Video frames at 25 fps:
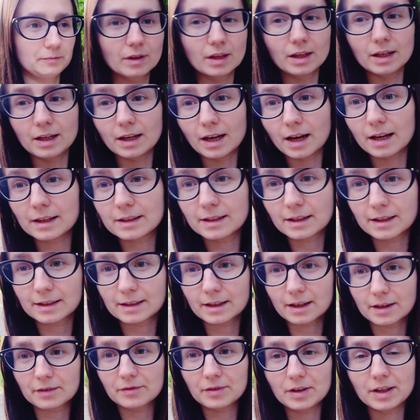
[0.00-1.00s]
Okay. Eliasek
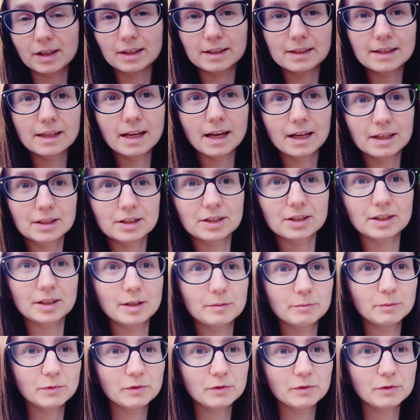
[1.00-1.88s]
za chwilę zaśnie.